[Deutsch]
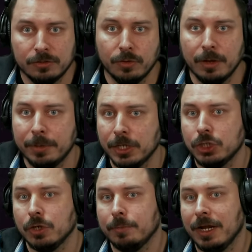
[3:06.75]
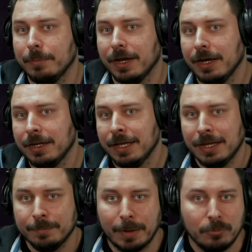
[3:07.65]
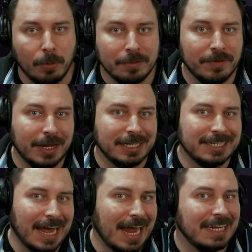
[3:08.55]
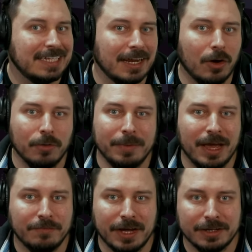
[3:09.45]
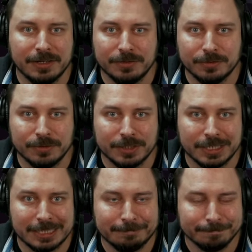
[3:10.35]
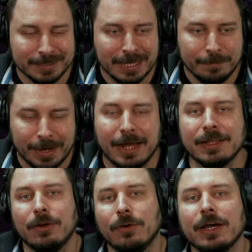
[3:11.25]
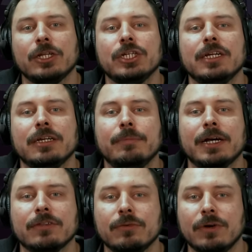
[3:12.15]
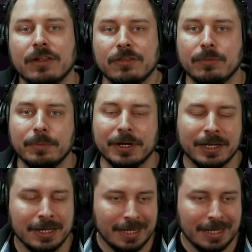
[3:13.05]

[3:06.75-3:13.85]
Neuer Patch, schaut mal halt mal rein. Beim Drop-Event hatte ich dann auch mehr erwartet und ähm, man hat dann auch recht schnell gemerkt, so als Streamer,